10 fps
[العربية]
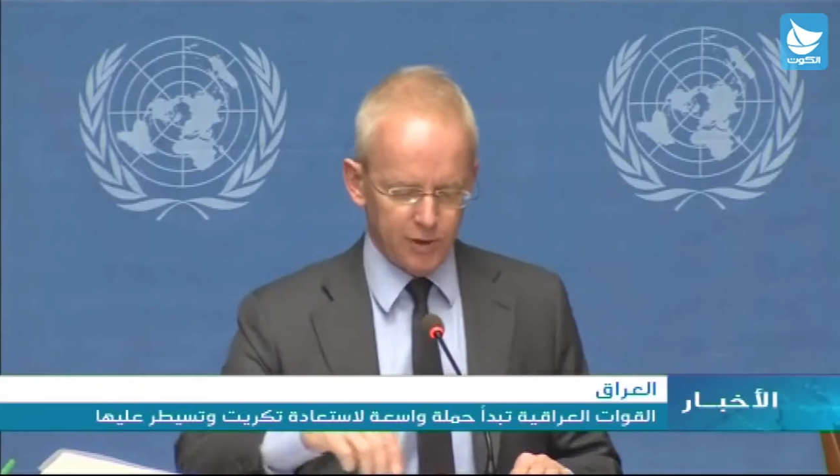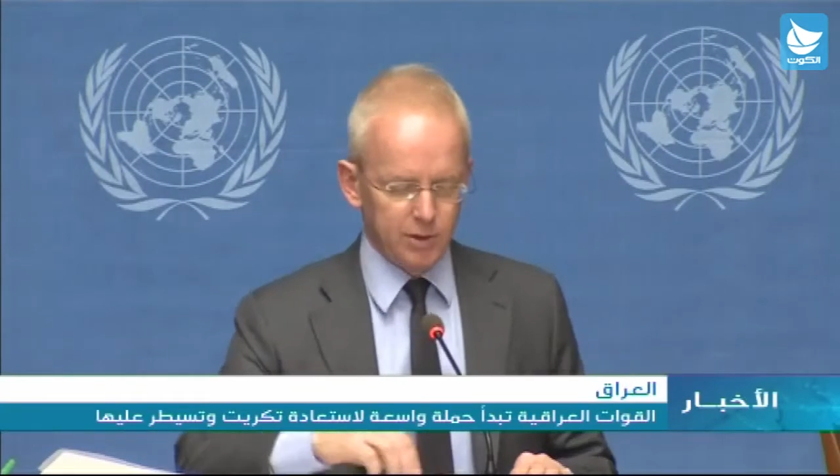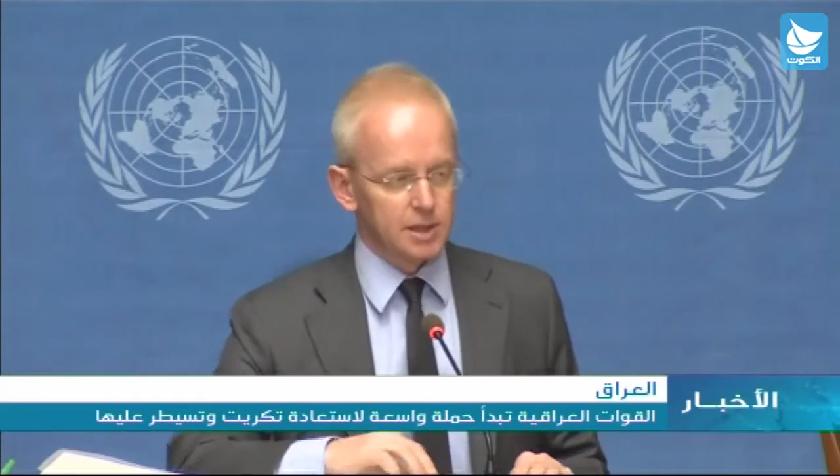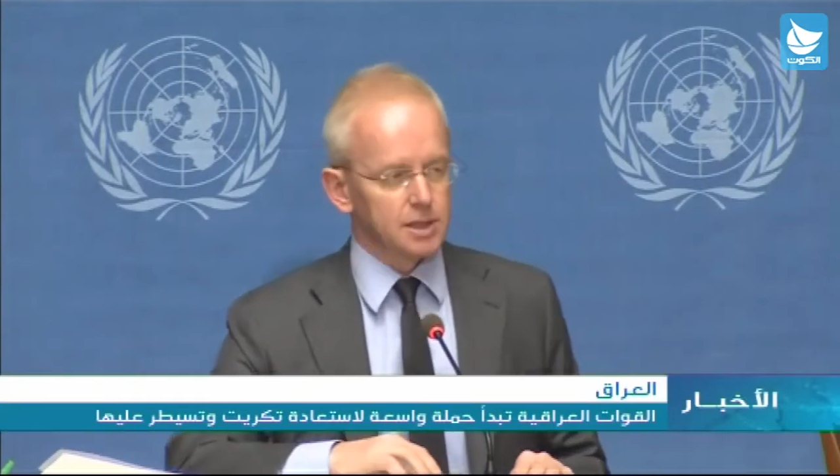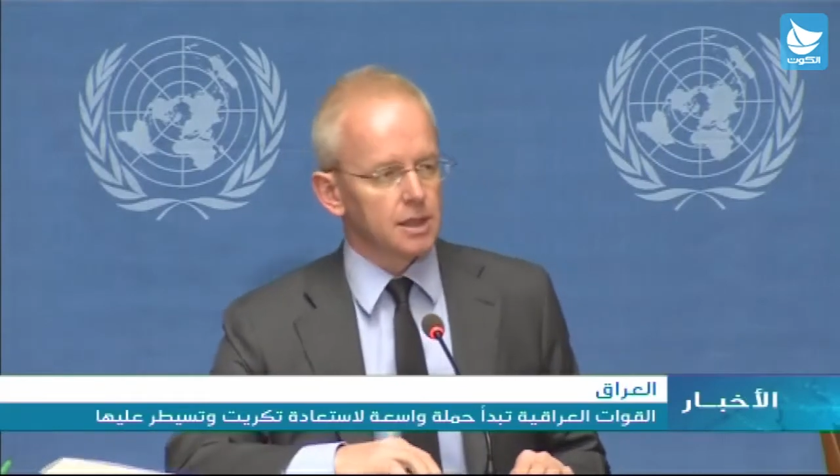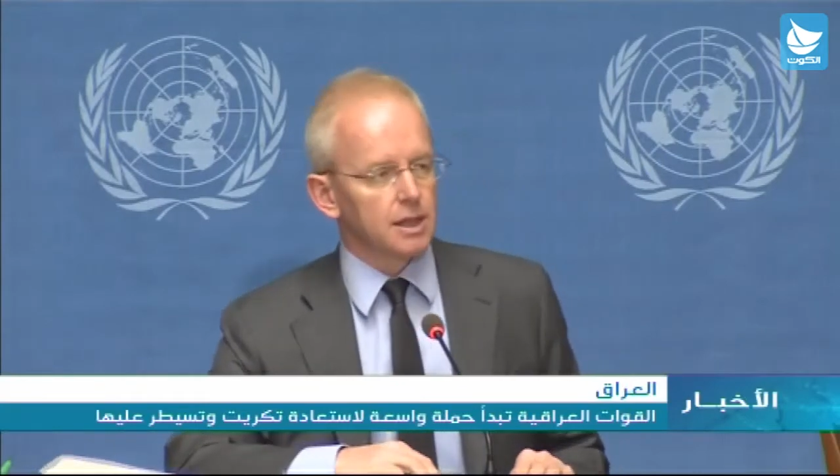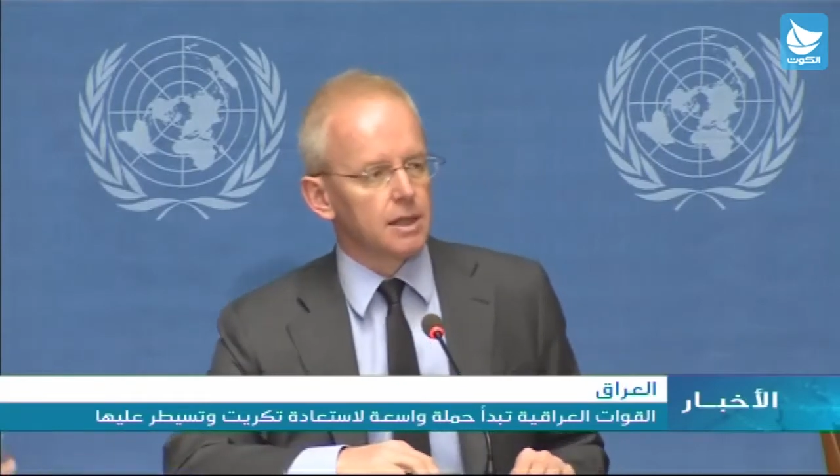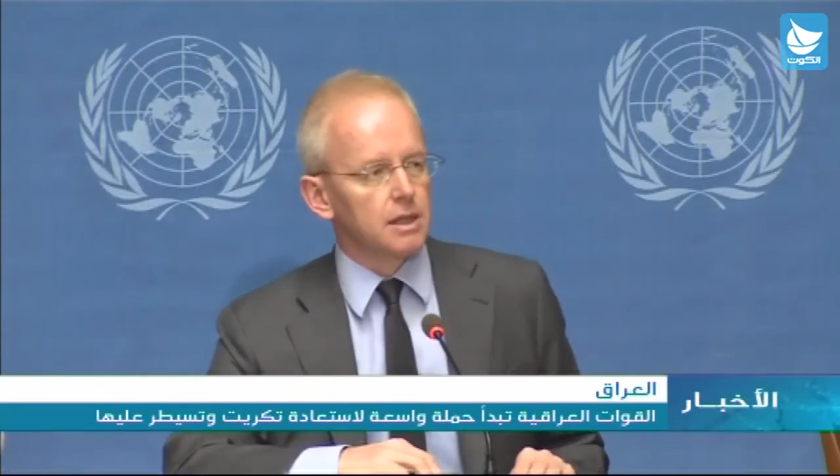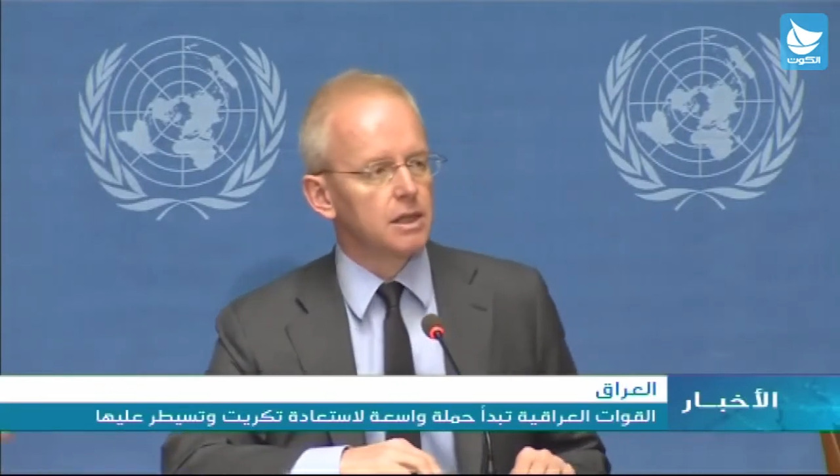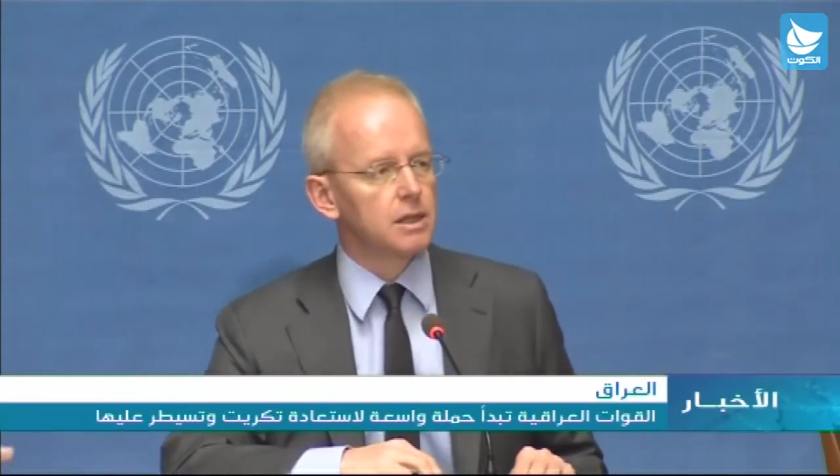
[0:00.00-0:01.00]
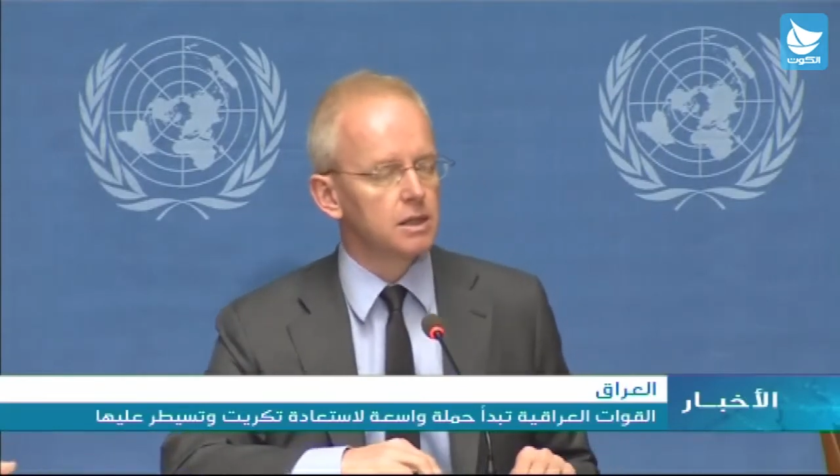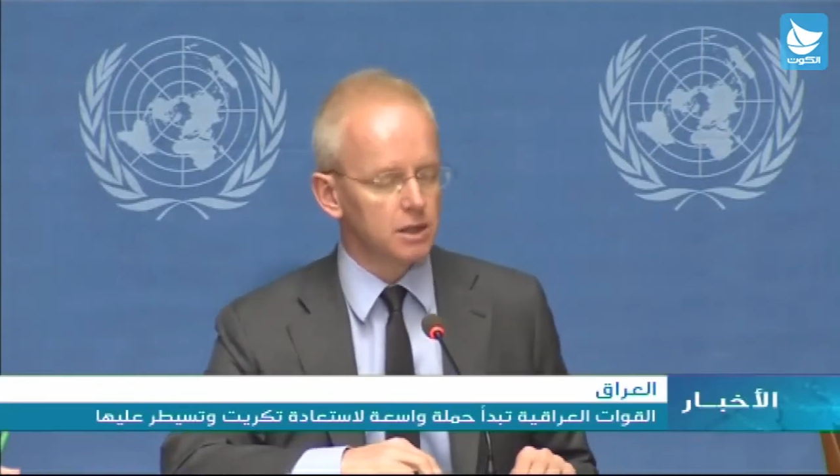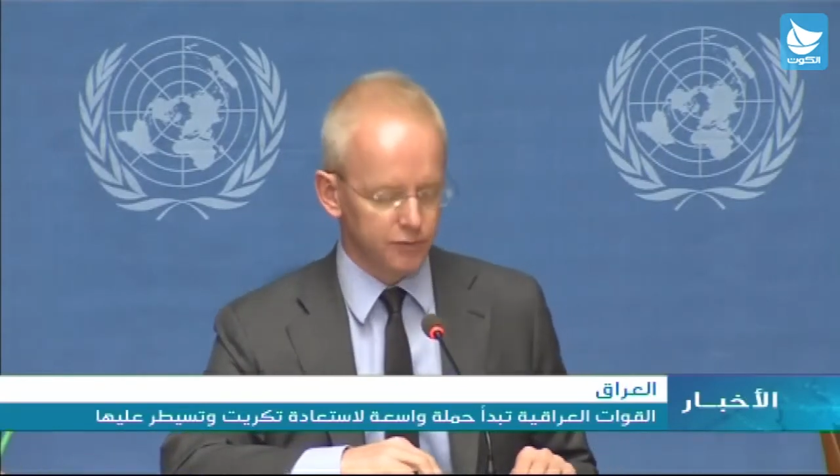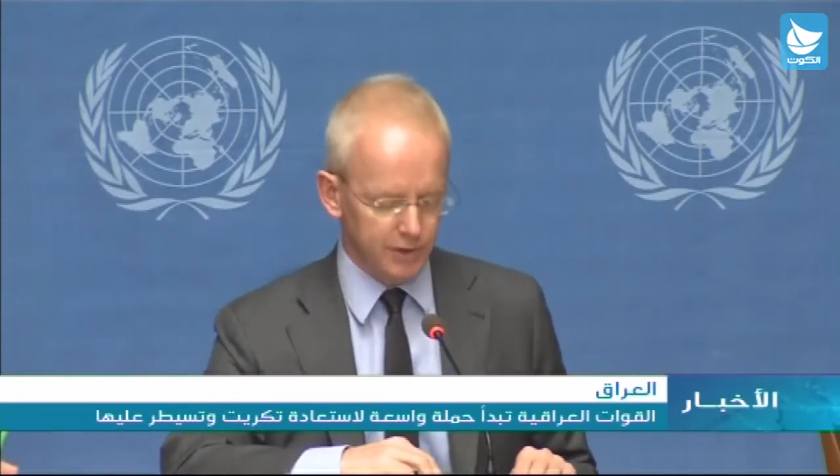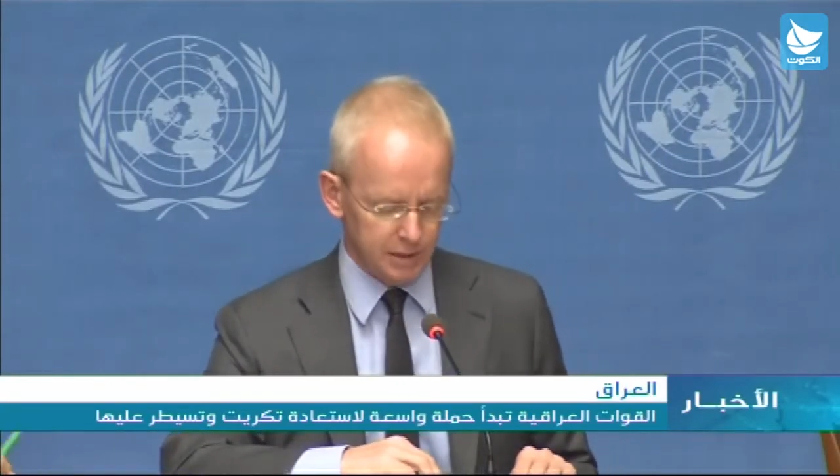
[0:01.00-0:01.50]
وإمدادات
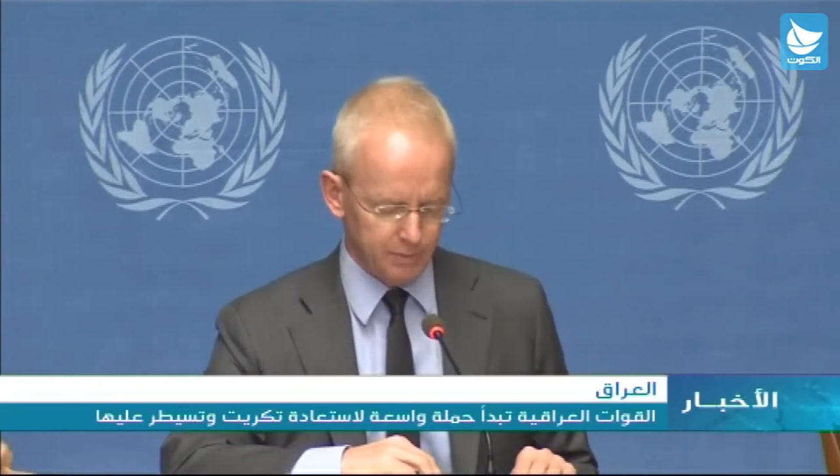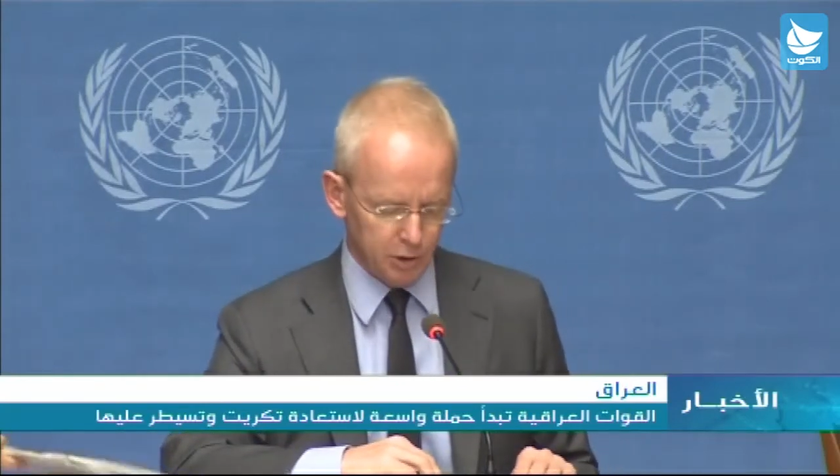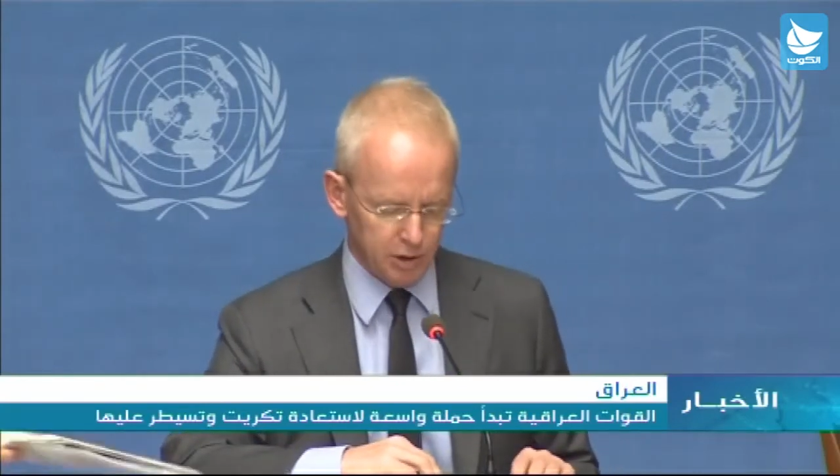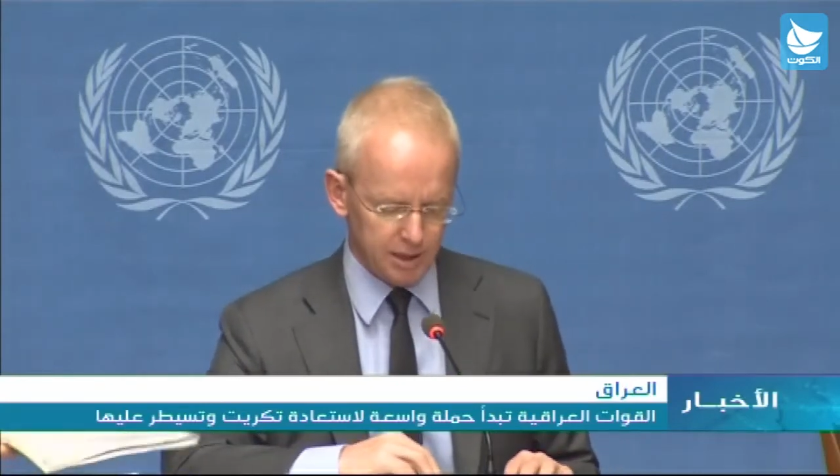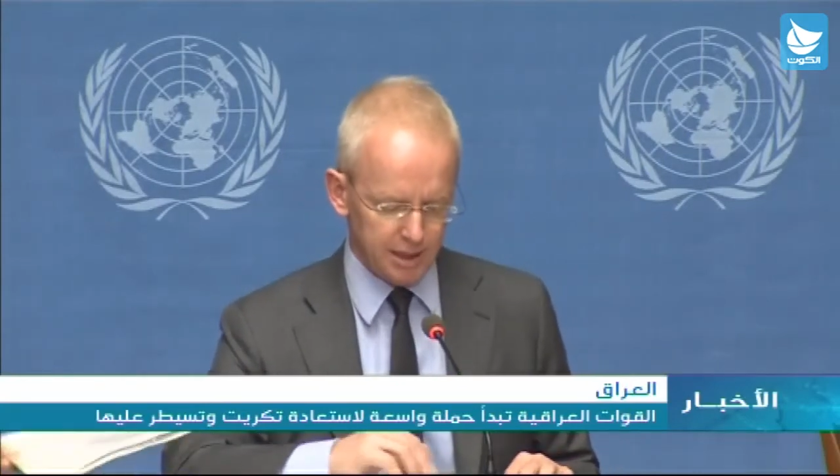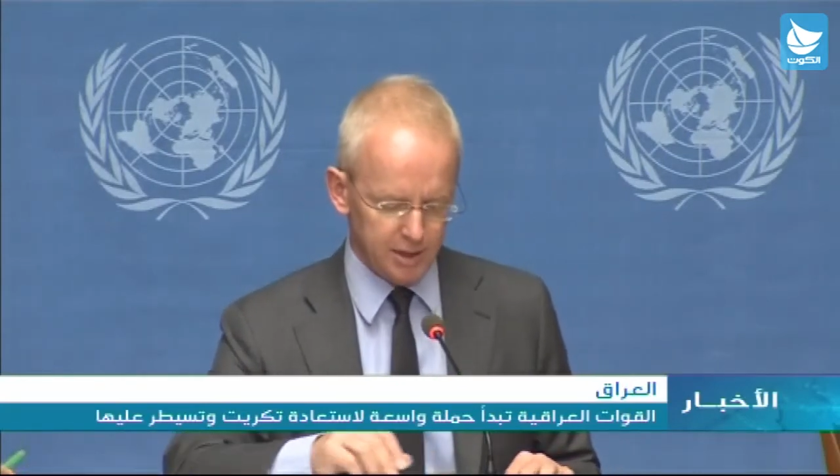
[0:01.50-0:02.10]
لإغاثة نصف